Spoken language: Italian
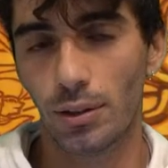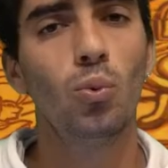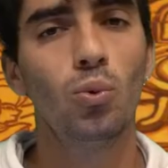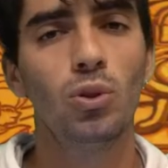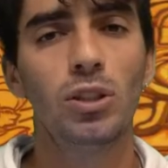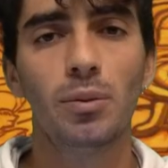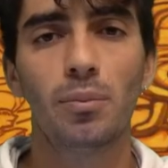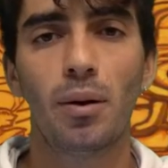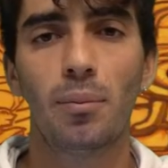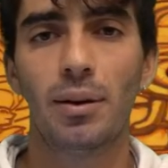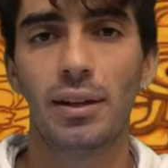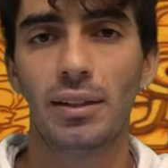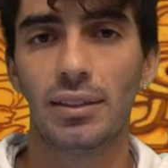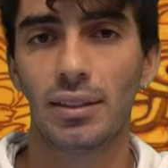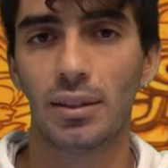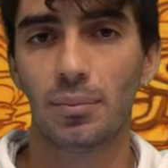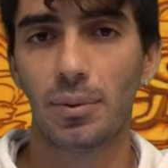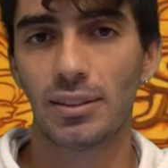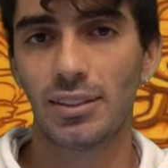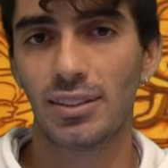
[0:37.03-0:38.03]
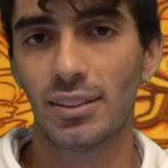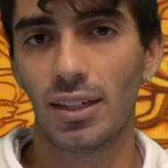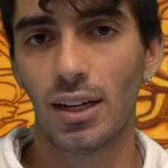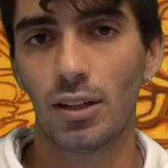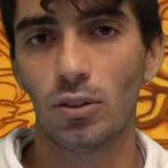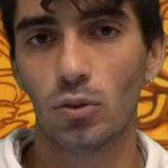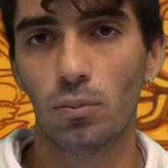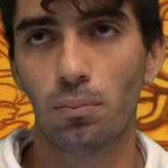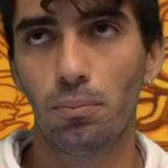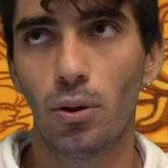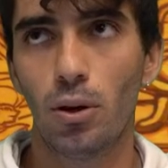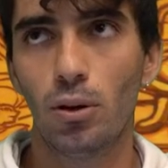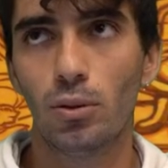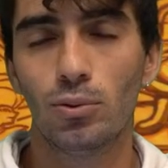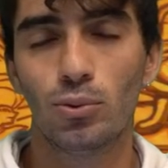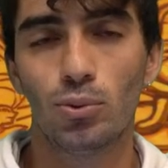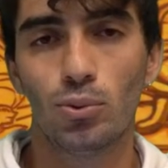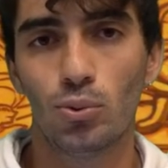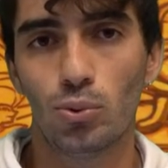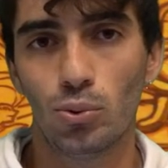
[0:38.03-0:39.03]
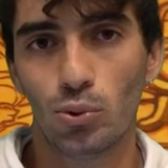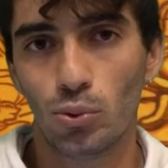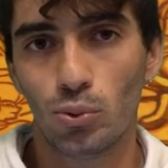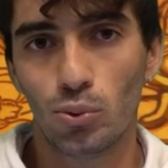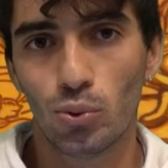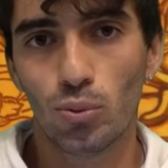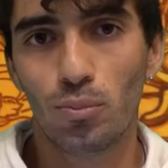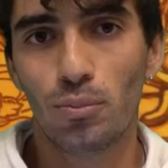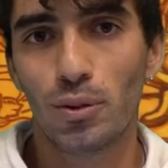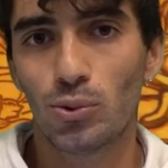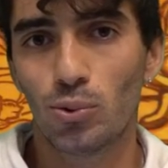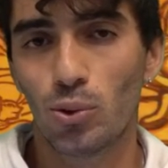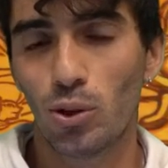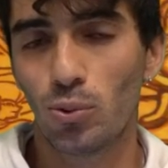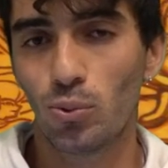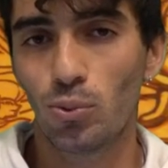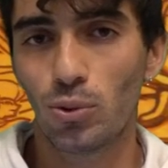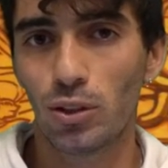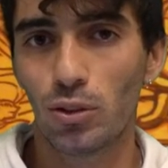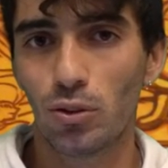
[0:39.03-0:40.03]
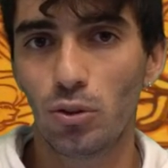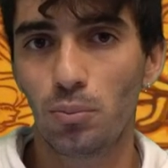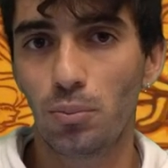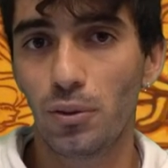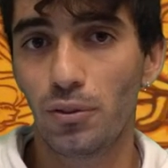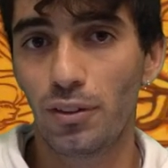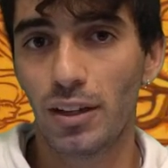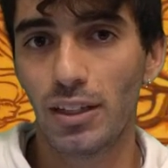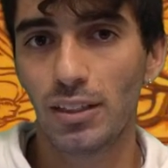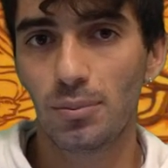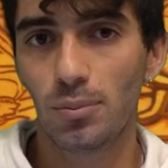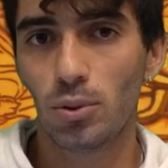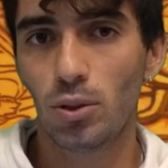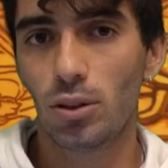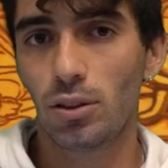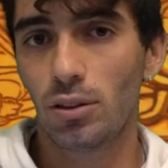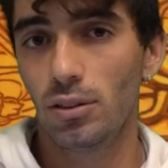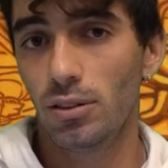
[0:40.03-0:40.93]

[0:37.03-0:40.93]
Ultimamente, bazzicando un po' su YouTube e su alcuni gruppi Facebook